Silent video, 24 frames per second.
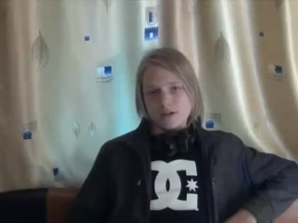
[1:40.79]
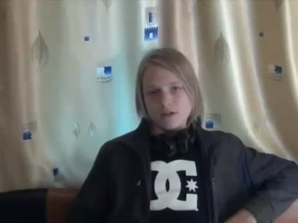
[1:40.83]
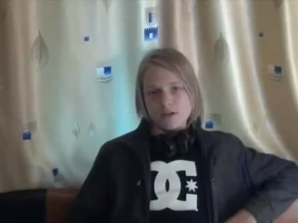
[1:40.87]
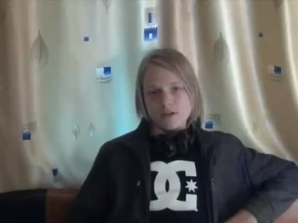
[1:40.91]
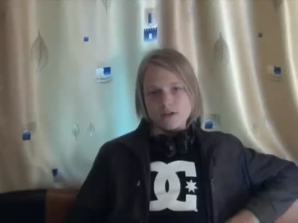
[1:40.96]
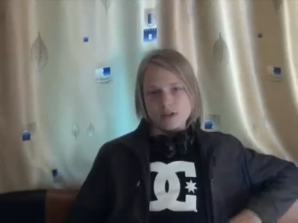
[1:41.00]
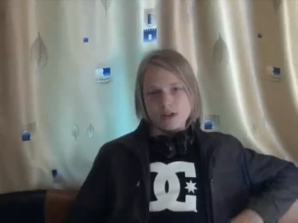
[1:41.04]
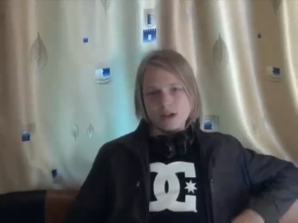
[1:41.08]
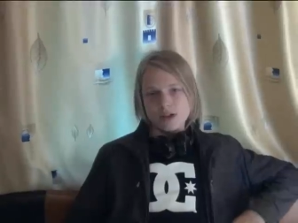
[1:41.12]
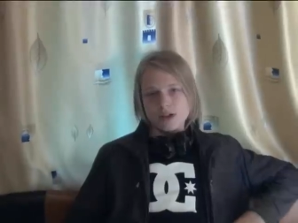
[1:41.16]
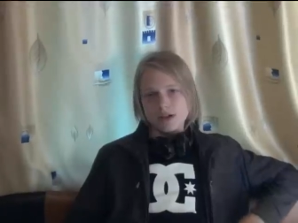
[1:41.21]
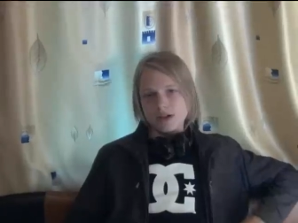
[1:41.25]

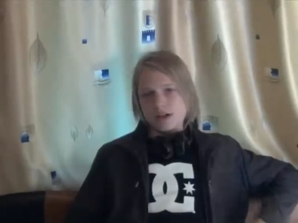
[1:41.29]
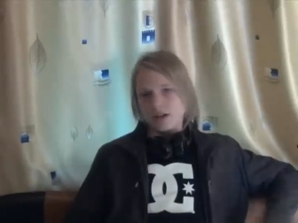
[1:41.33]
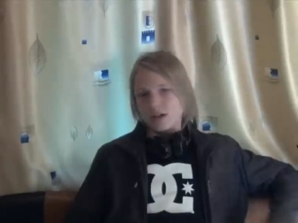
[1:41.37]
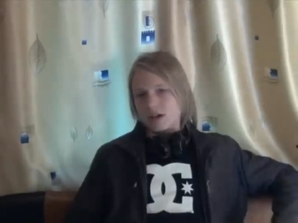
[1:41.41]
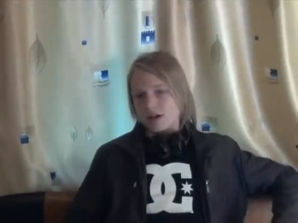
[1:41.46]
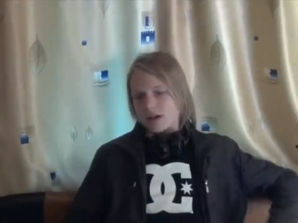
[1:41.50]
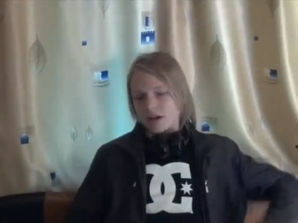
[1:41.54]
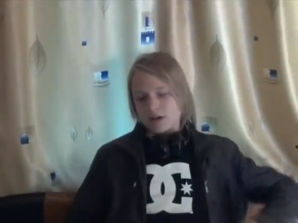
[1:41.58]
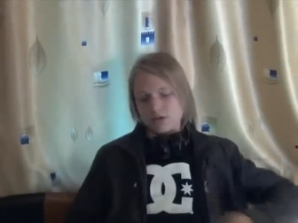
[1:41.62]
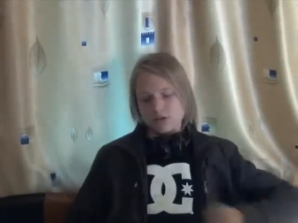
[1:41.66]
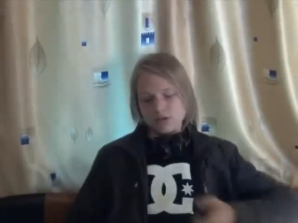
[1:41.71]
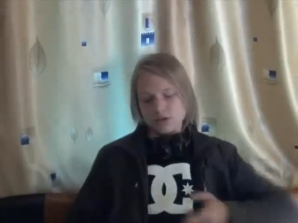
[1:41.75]
Во-вторых,
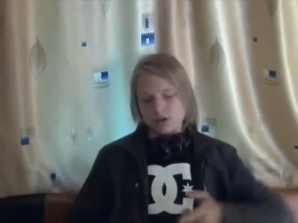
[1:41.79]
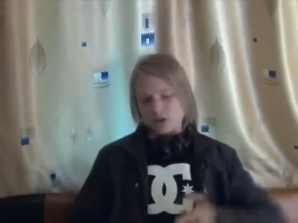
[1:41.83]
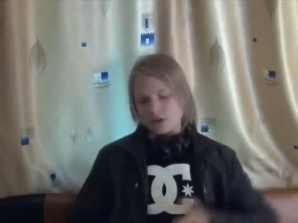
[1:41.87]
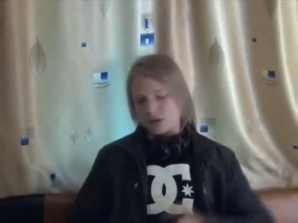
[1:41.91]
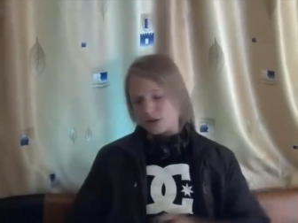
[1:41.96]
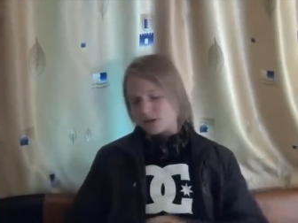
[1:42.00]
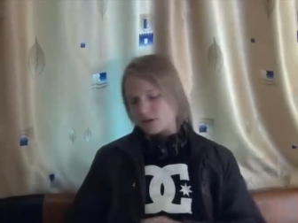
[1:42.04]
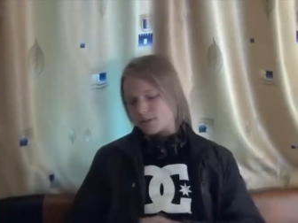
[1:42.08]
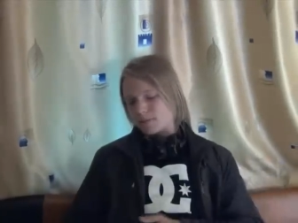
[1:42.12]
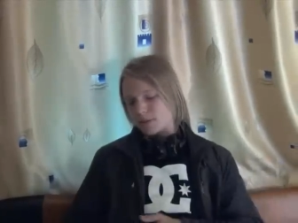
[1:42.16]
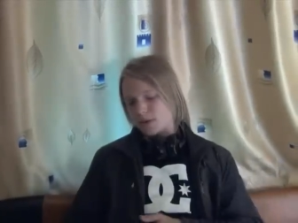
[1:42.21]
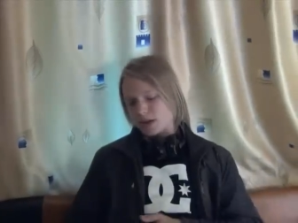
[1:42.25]
я
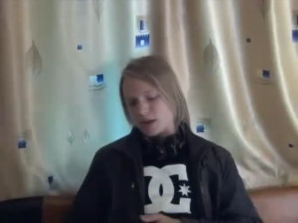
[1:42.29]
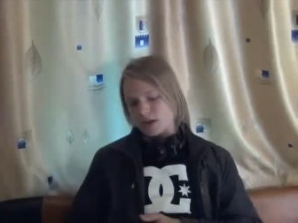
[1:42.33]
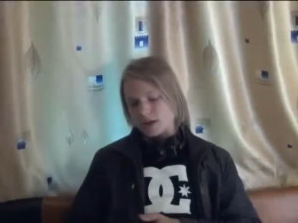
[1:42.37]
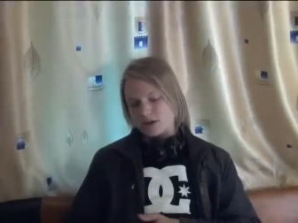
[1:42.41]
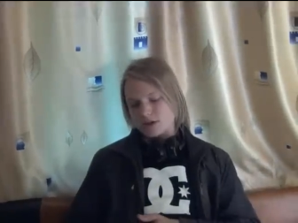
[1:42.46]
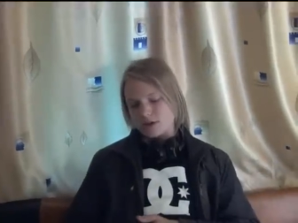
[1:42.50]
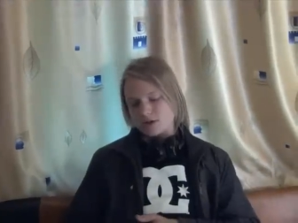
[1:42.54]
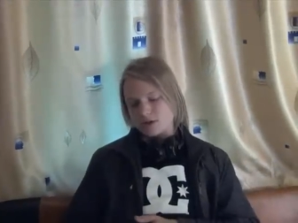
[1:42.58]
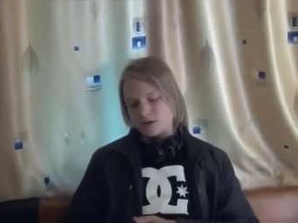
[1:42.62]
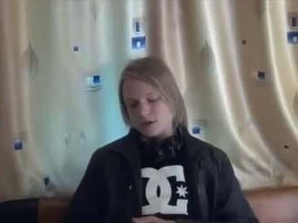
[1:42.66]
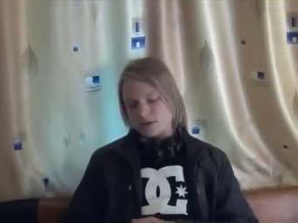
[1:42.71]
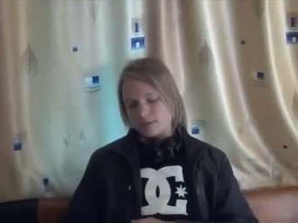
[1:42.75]
художник по
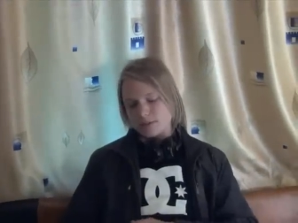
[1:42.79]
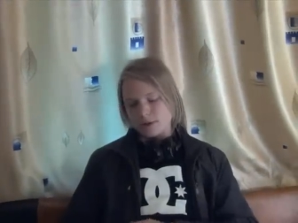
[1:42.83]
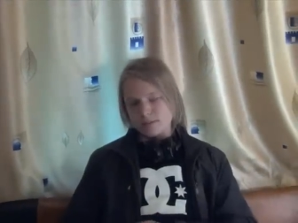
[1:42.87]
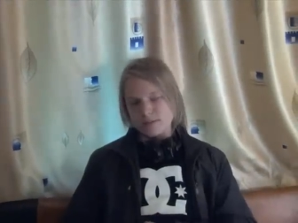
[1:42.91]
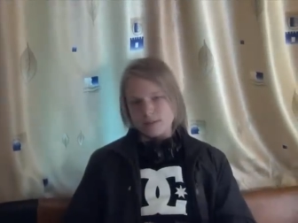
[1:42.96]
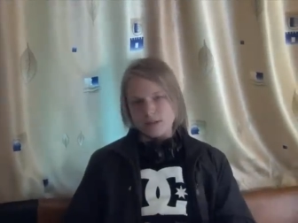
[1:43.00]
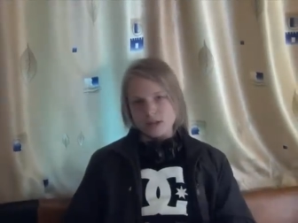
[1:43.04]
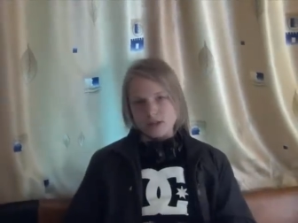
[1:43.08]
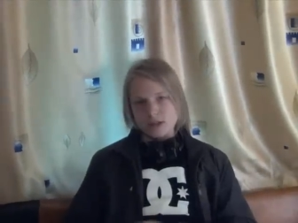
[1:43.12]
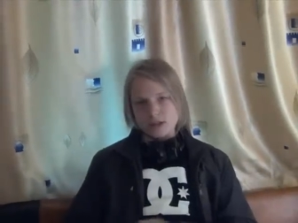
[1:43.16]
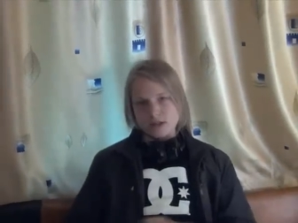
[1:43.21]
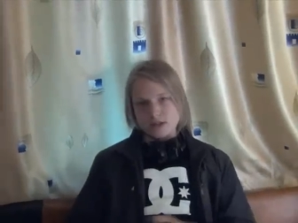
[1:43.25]

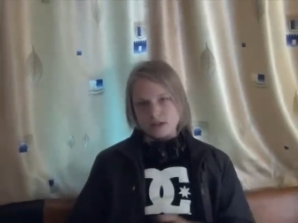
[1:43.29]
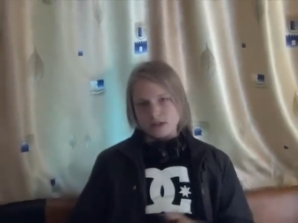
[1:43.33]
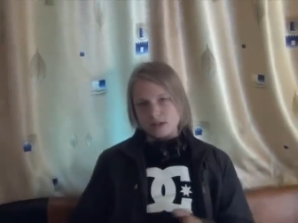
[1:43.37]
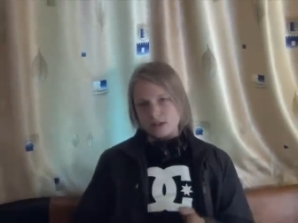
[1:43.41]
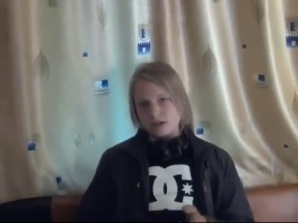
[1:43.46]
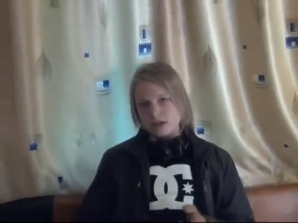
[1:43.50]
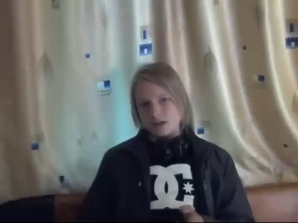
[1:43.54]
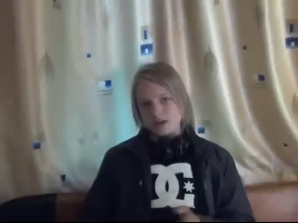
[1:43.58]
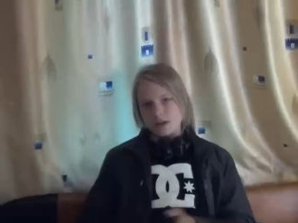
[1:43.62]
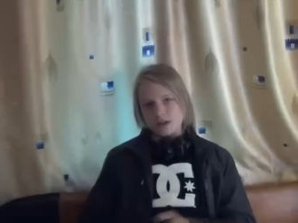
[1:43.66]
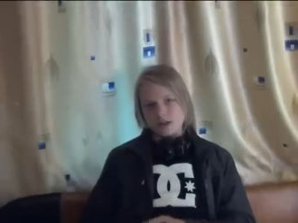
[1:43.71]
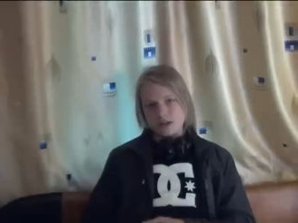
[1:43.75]
костюмам,
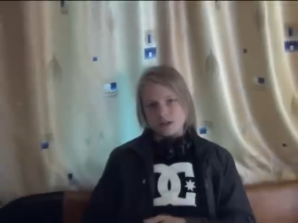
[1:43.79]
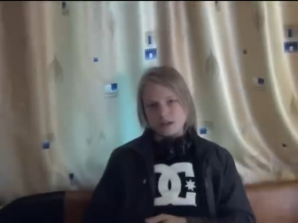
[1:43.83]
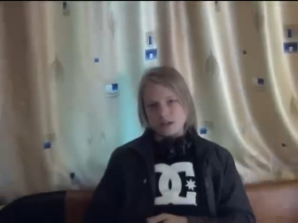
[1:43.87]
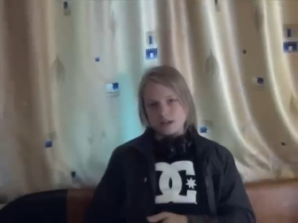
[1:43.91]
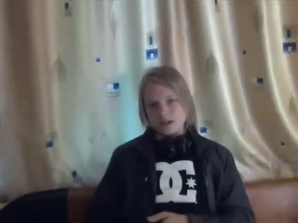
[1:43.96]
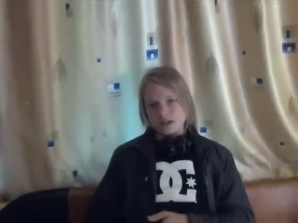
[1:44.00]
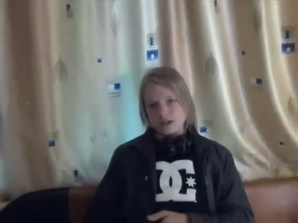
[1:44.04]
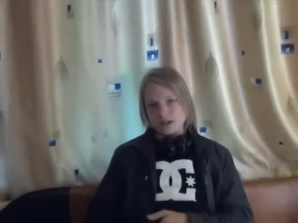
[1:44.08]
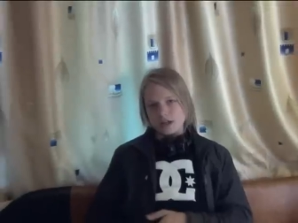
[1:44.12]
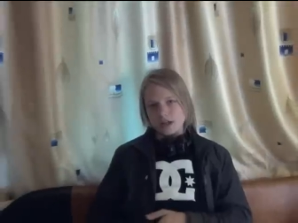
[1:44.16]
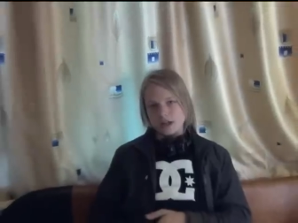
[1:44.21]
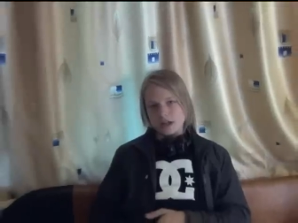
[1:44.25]

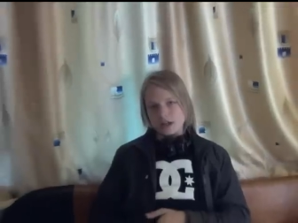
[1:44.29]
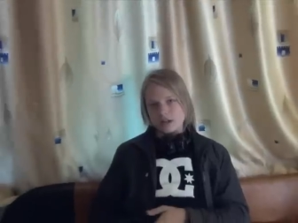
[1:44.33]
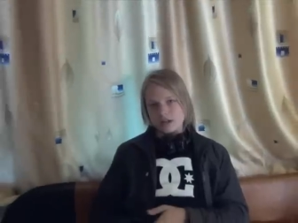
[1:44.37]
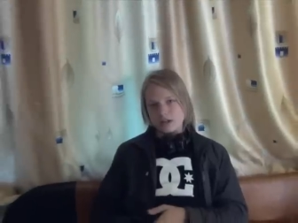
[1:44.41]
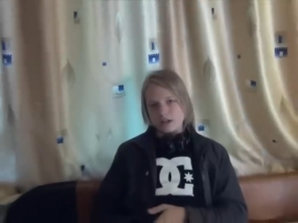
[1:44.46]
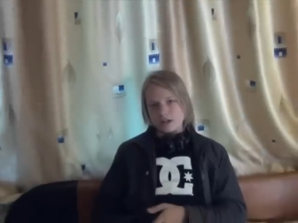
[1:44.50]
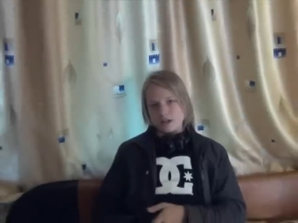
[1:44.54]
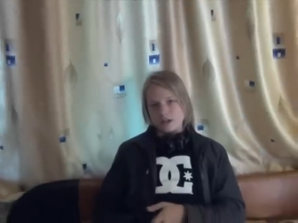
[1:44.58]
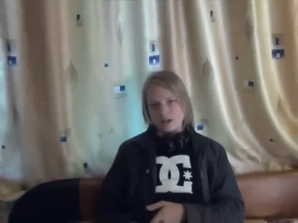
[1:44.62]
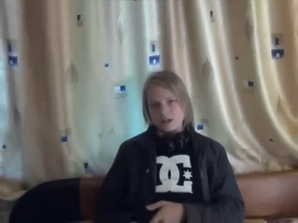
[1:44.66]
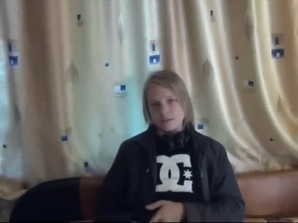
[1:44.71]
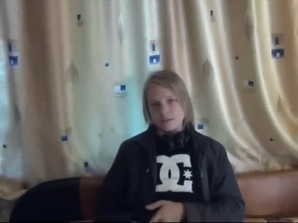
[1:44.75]

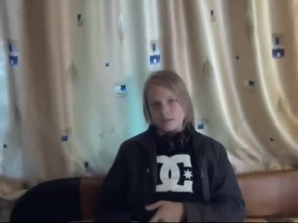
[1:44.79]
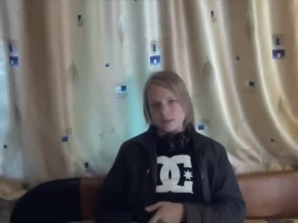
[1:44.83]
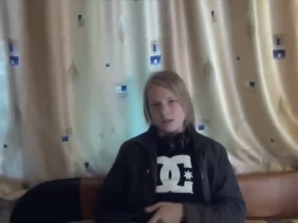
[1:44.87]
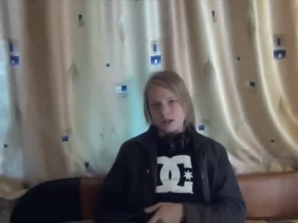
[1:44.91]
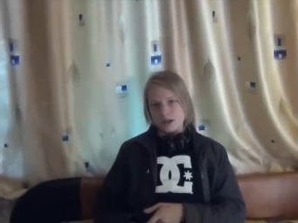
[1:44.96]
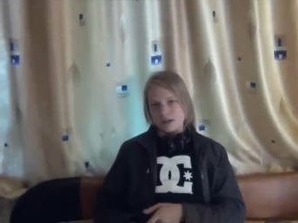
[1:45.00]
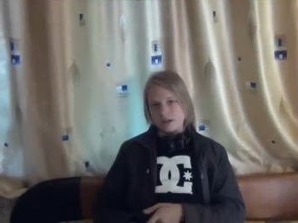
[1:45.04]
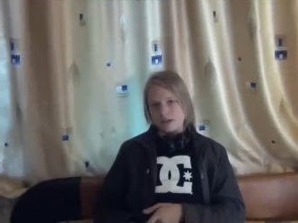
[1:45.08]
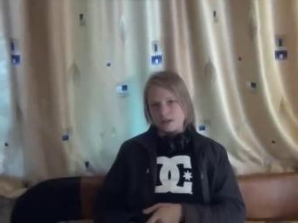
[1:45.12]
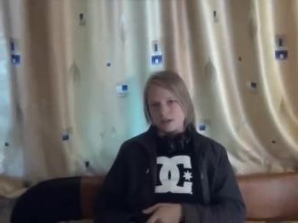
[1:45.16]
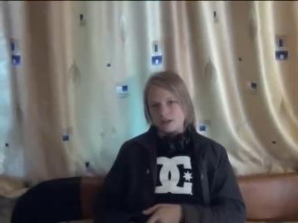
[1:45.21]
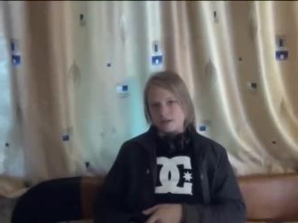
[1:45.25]
3D-дизайнер,
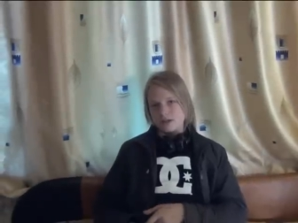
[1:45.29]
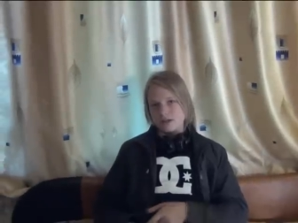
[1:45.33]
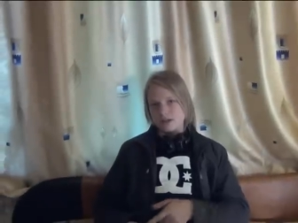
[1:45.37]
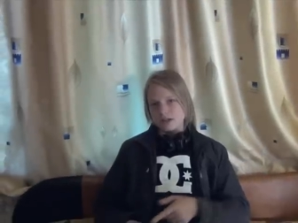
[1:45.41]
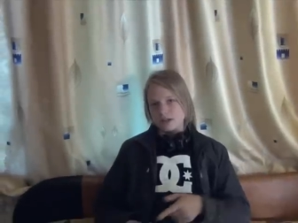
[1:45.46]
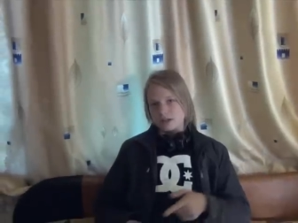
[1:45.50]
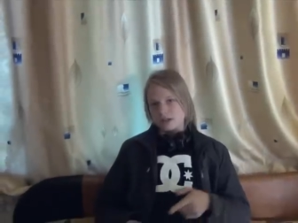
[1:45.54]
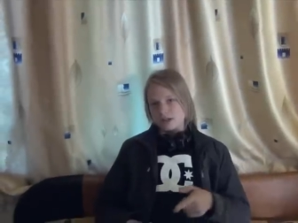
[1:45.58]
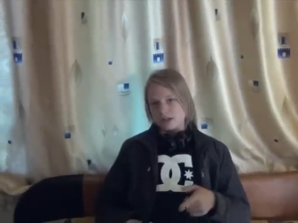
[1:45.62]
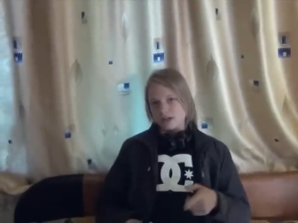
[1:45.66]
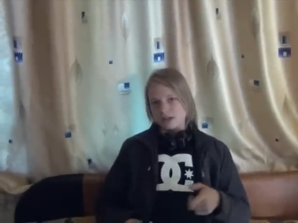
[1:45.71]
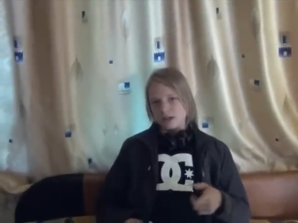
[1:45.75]
аниматор, все
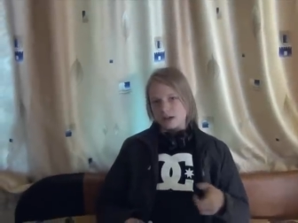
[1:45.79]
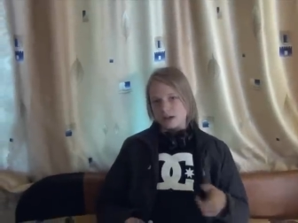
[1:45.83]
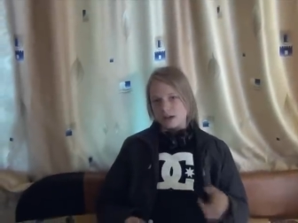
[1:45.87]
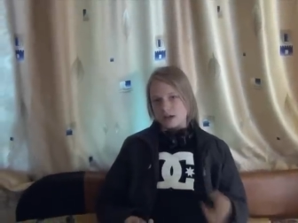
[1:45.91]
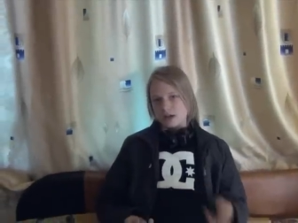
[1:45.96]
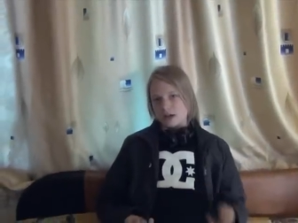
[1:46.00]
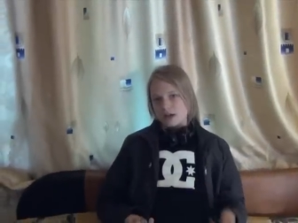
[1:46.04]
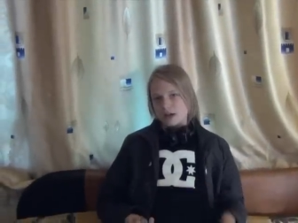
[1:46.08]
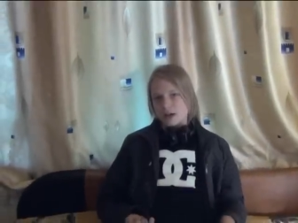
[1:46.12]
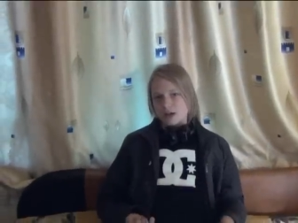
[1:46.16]
дела.